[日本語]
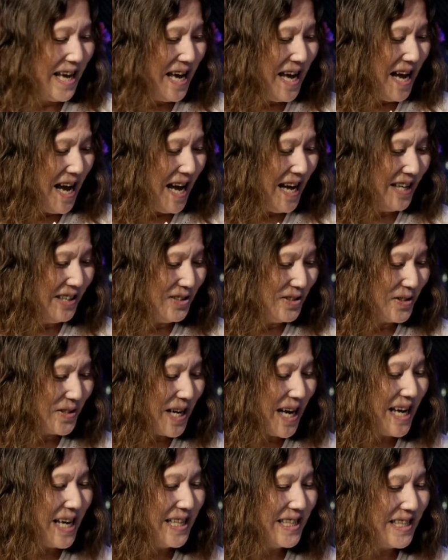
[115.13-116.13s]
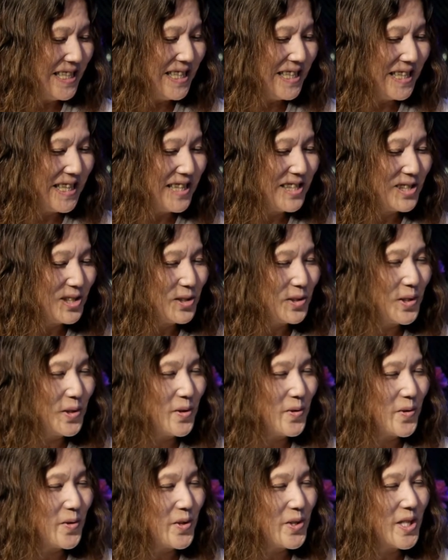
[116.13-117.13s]
あの会にゲストに
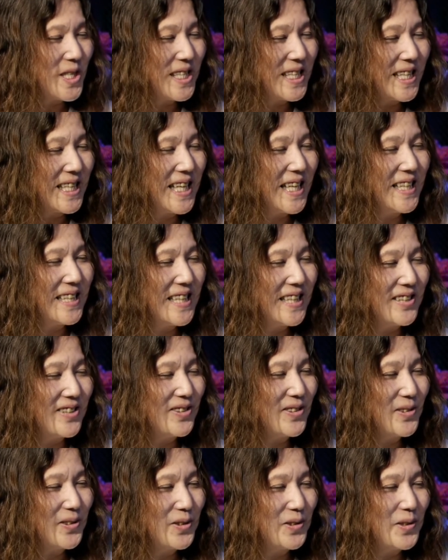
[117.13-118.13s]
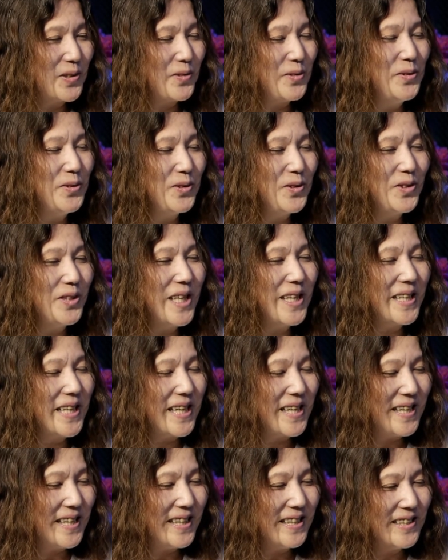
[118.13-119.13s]
お越しいただいたということで、本当なん
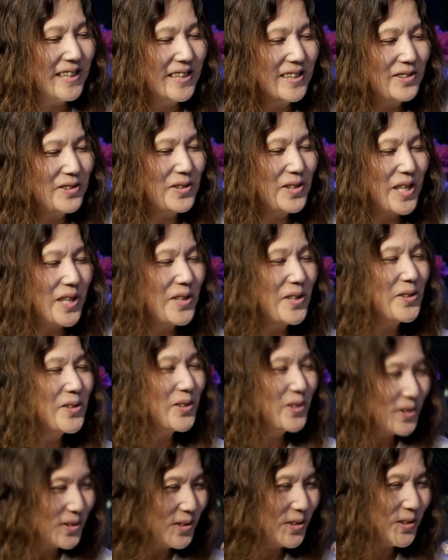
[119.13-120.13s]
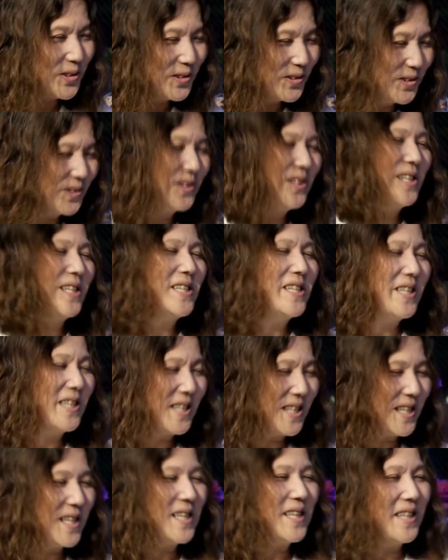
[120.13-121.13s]
かあの先ほど打ち合わせで
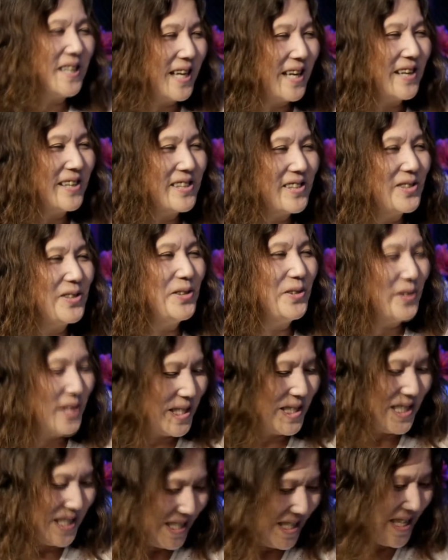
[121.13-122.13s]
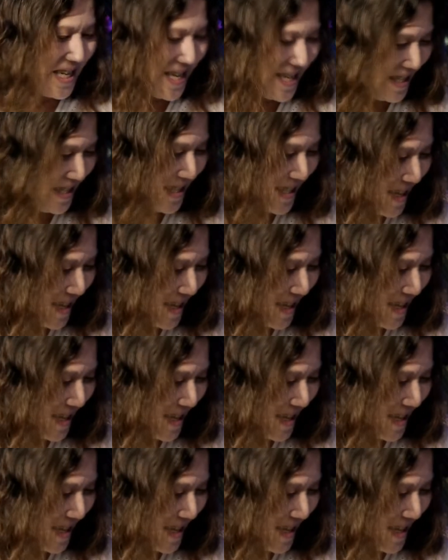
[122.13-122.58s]
聞いてすごい嬉しかった